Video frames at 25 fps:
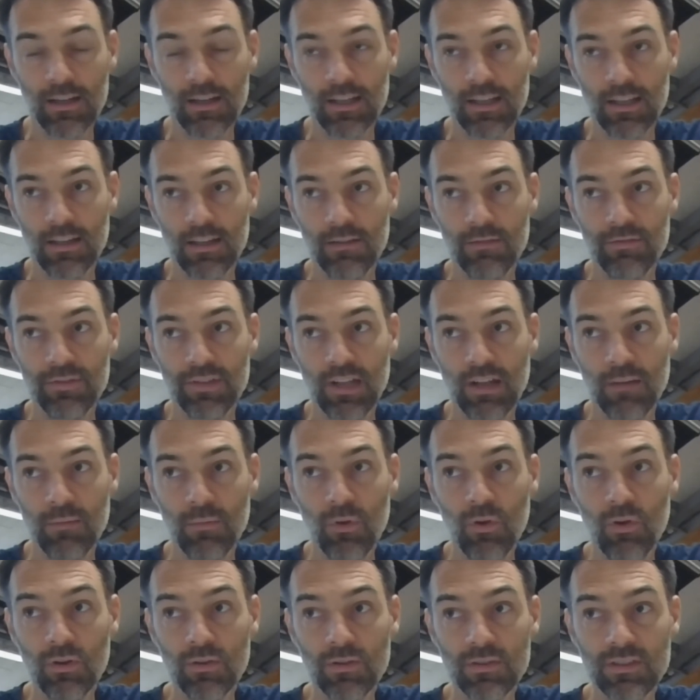Et
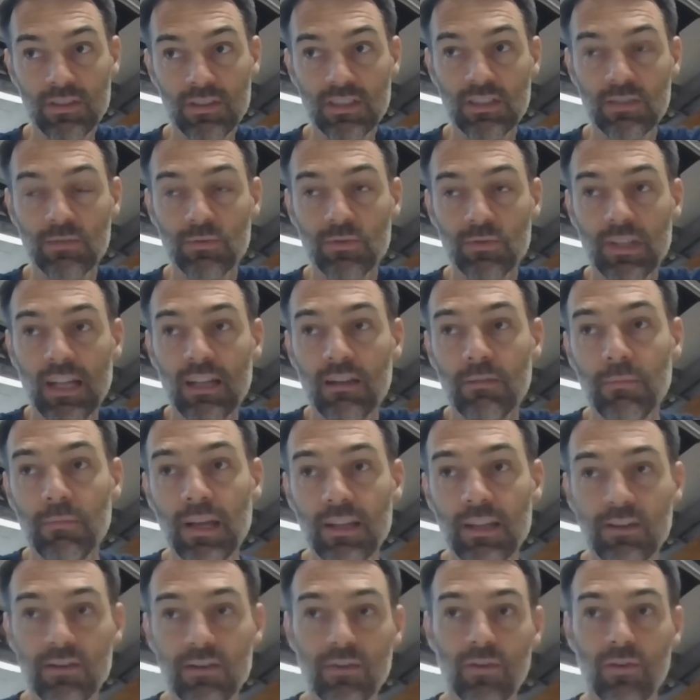finalement, si on
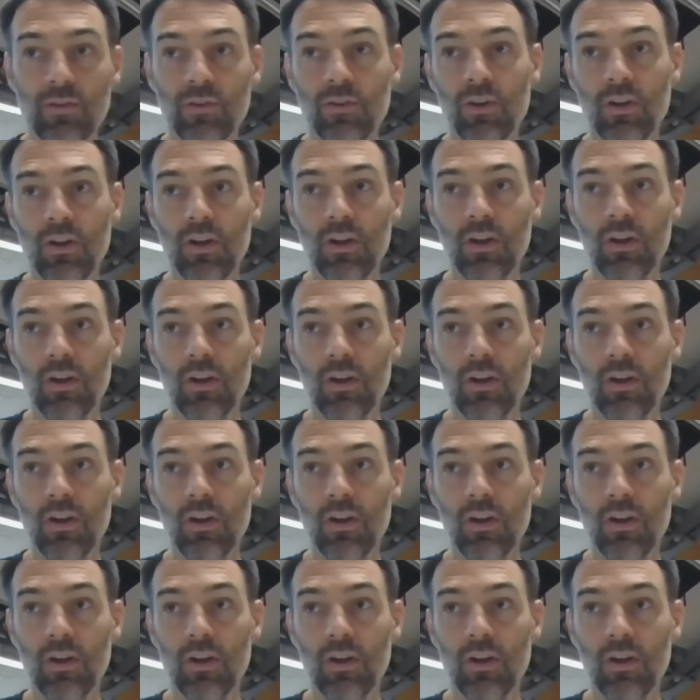admet que